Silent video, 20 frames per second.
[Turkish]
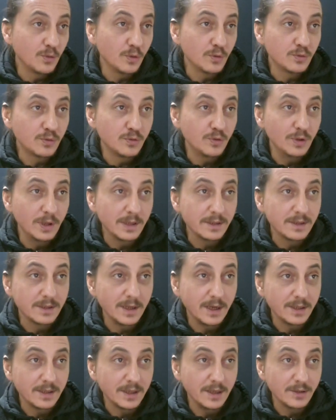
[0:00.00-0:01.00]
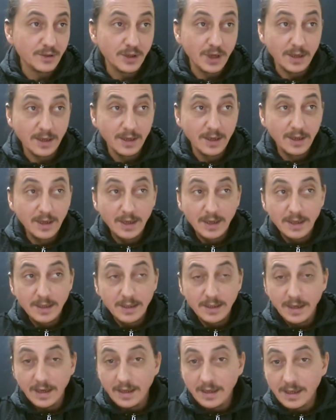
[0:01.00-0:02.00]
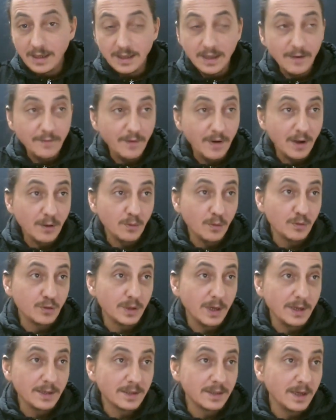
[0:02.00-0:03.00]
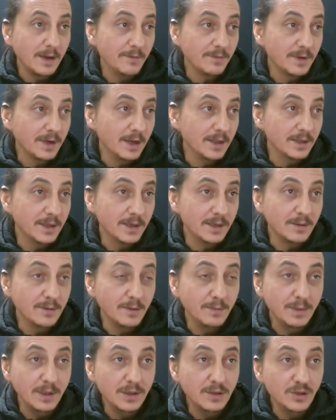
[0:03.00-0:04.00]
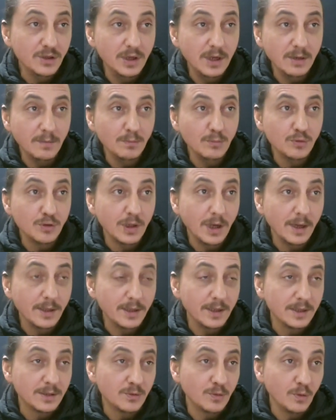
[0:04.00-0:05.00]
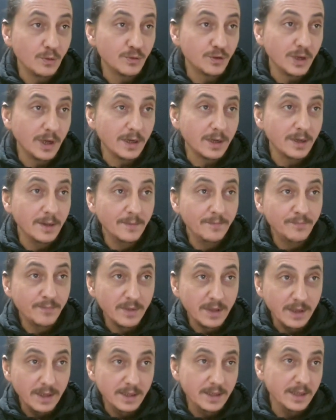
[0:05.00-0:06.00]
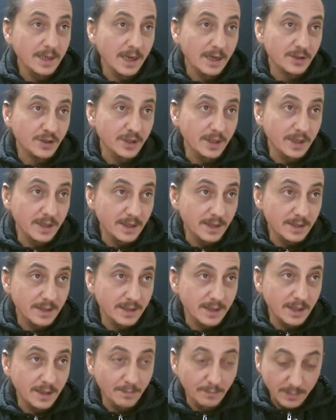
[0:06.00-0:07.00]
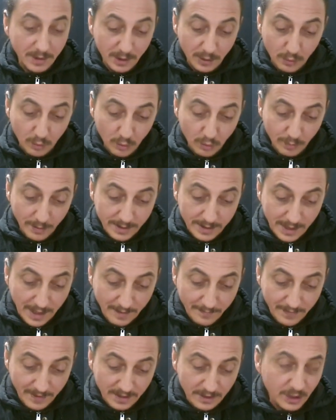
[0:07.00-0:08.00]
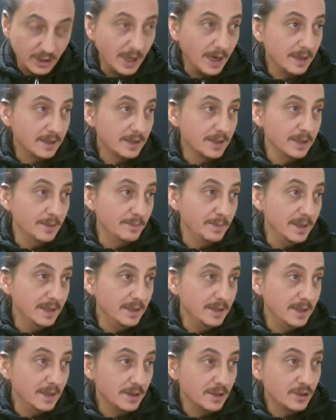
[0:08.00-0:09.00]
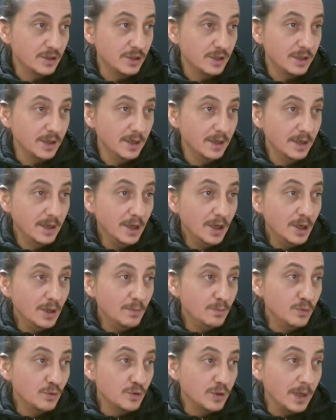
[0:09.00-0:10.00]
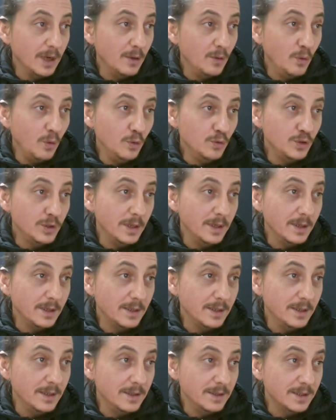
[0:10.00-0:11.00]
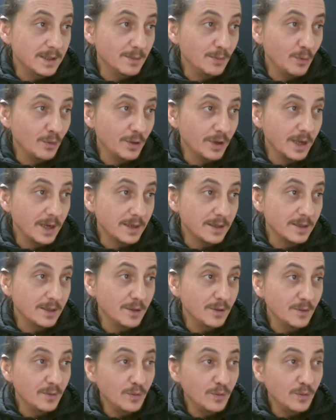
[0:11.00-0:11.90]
koşusuyla start alacak. Yine ilk defa koşan safkanların birincilik mücadelesi olacak. İki yaşlı İngilizlerin 1200 mesafeli şartlı bir yarışı. Burada öncelikli isim olarak